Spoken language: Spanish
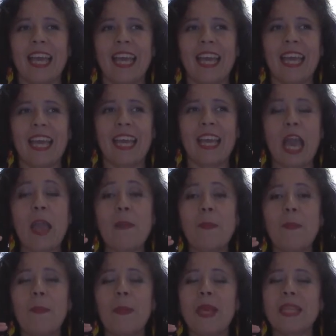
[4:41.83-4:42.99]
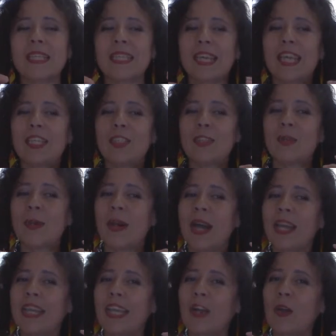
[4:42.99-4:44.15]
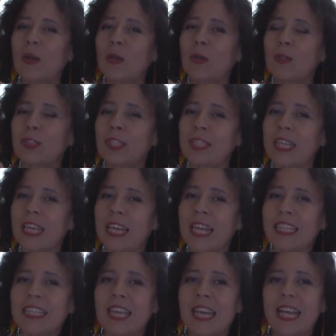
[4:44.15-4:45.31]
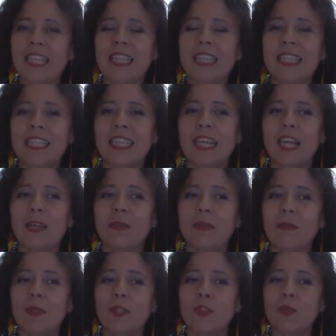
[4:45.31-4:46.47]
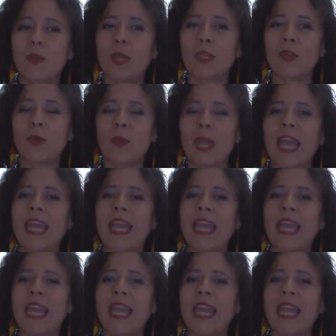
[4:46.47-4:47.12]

eh, empecé yo a reconocer las características de mi sueño